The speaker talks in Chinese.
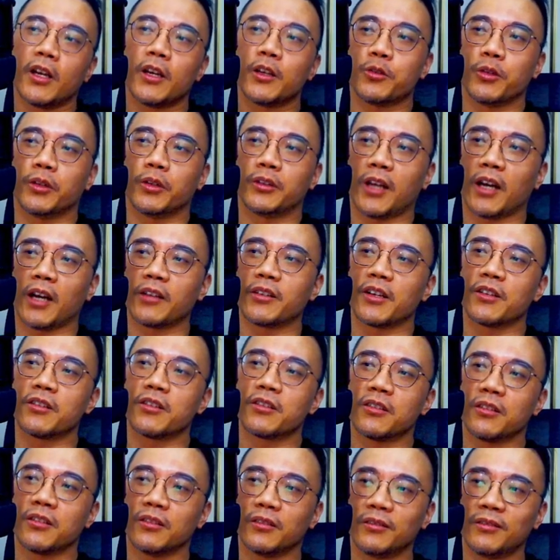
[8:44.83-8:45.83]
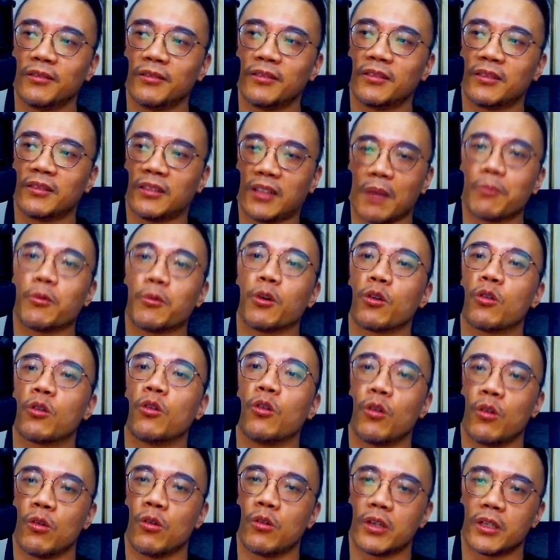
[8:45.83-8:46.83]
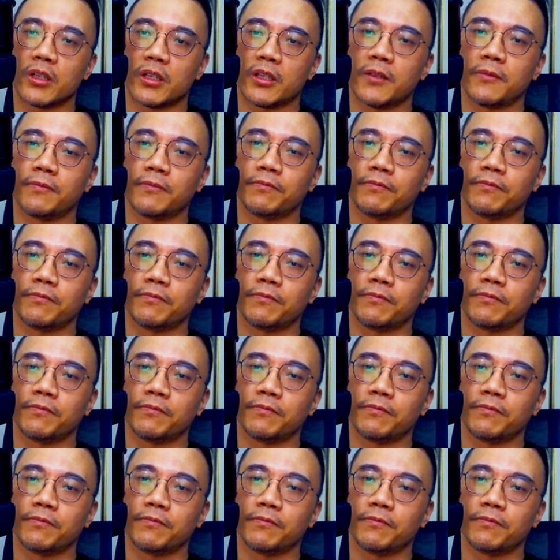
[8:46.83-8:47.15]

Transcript: 所以当年是 double cohort，